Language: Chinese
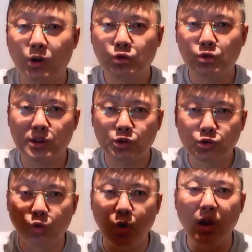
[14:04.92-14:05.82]
去的
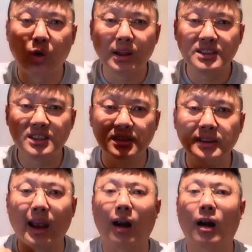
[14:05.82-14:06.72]
所有的景
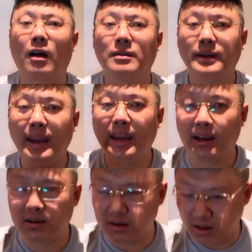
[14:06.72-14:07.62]
点儿，那
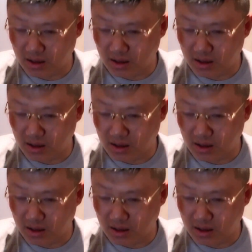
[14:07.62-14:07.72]
个